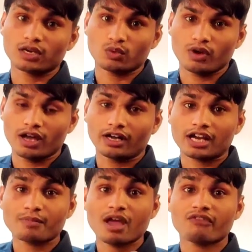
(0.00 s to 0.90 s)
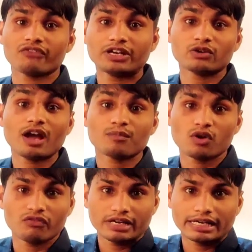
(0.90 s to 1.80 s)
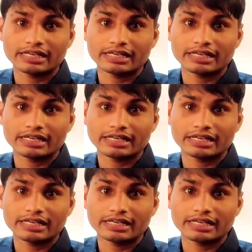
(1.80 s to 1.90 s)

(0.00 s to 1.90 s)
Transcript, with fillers: कर लूंगा अगर आपका एफिलेट होगा आपको